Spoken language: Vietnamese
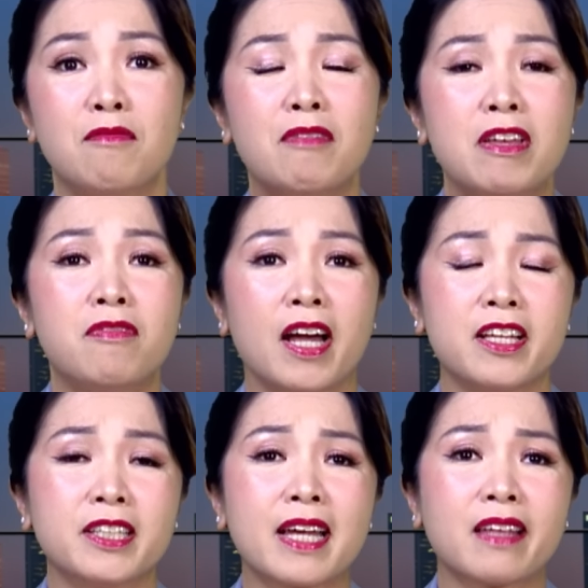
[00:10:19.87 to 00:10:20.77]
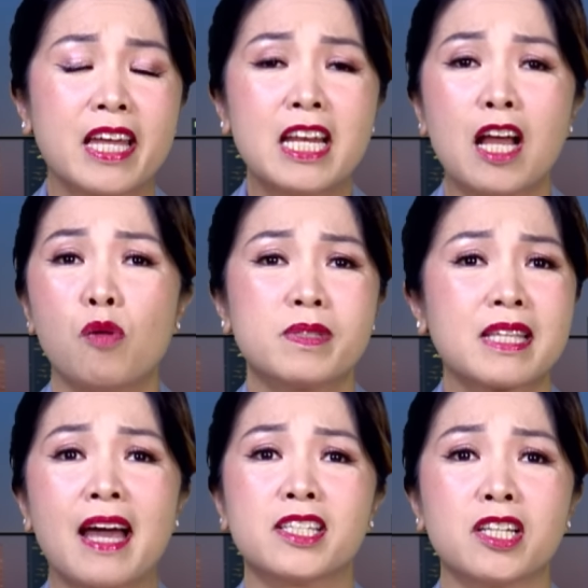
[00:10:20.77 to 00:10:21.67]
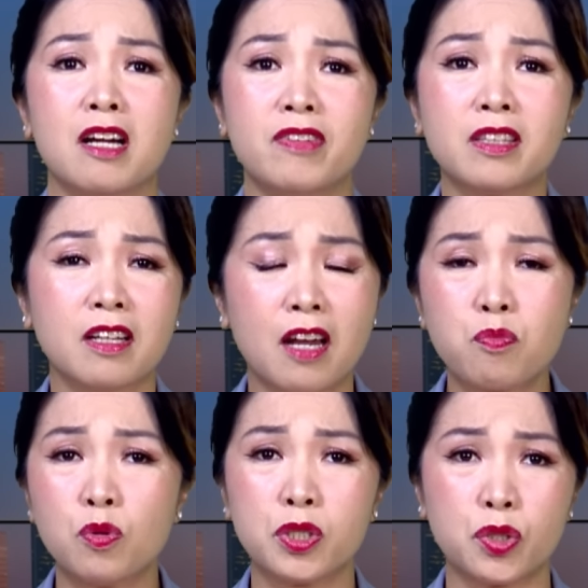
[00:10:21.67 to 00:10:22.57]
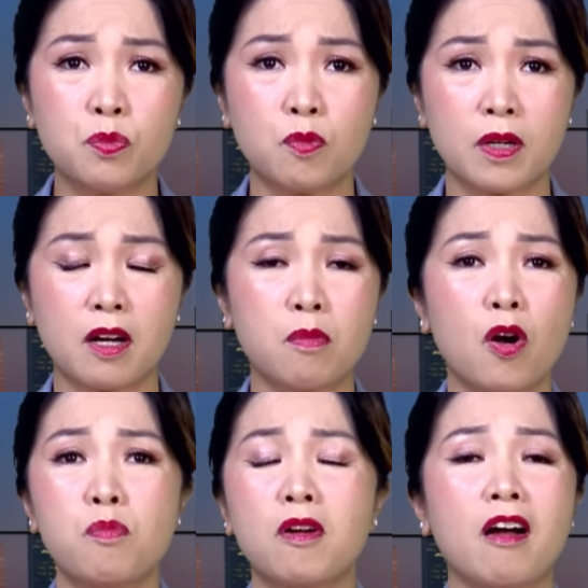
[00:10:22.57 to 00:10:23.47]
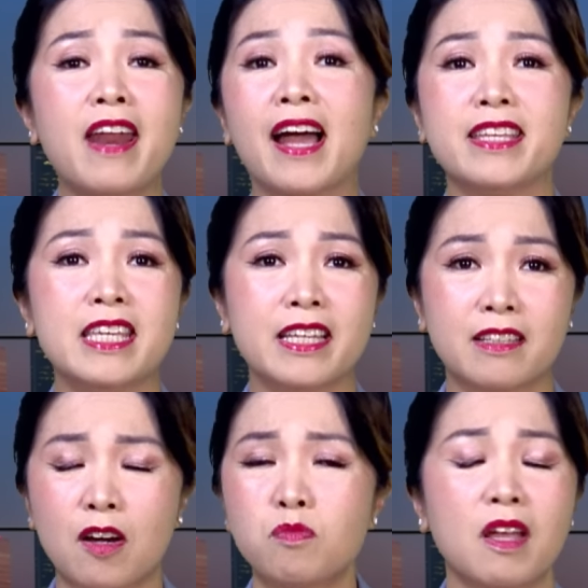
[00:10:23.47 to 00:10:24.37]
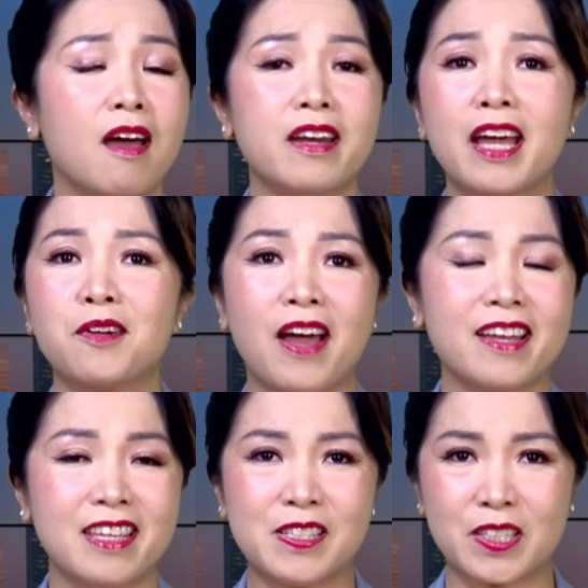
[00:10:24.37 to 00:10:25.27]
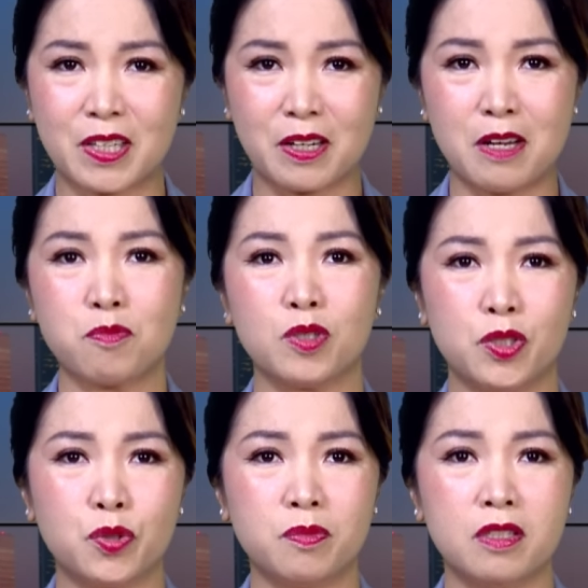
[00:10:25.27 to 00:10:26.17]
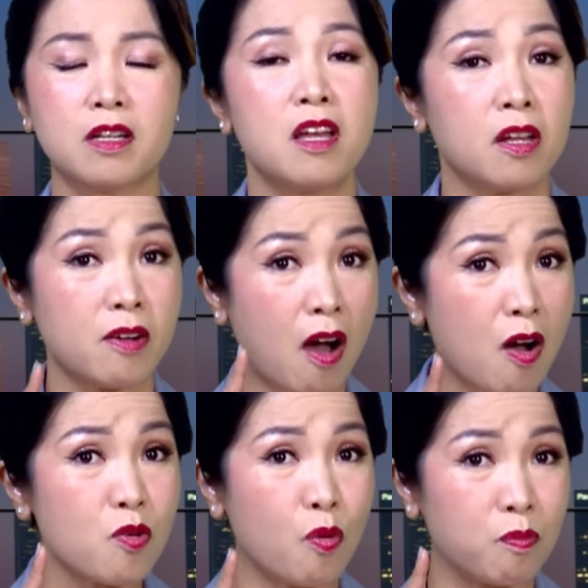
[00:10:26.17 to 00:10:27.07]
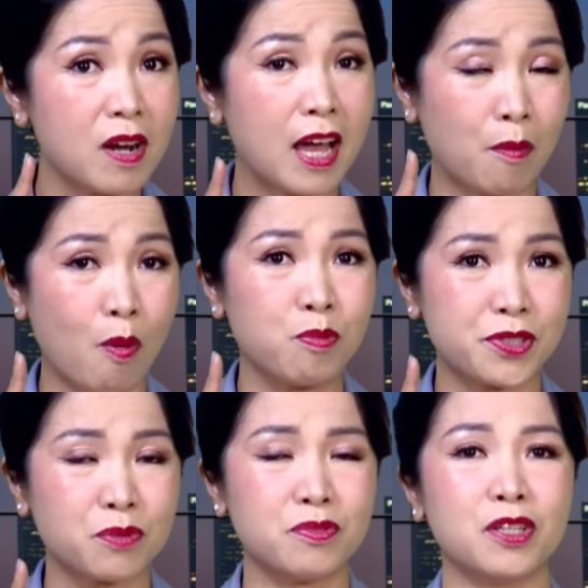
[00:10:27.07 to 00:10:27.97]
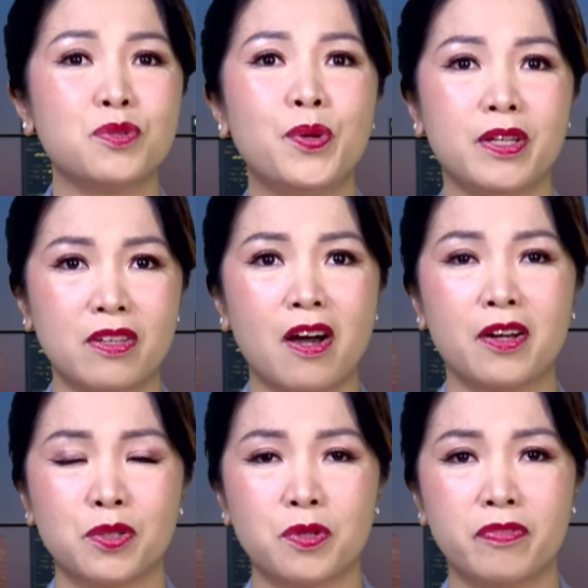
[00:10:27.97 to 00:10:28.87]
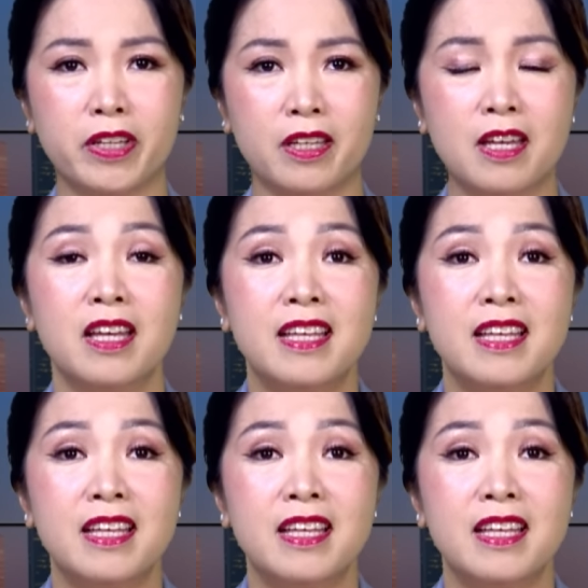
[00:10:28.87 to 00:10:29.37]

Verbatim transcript: Và vì vậy người ta thấy là ông xa rời với tầng lớp quần chúng quá, ông không có đại diện, không thể nào đại diện cho tầng lớp quần chúng được. Đó cũng là một trong những nguyên do thưa quý vị.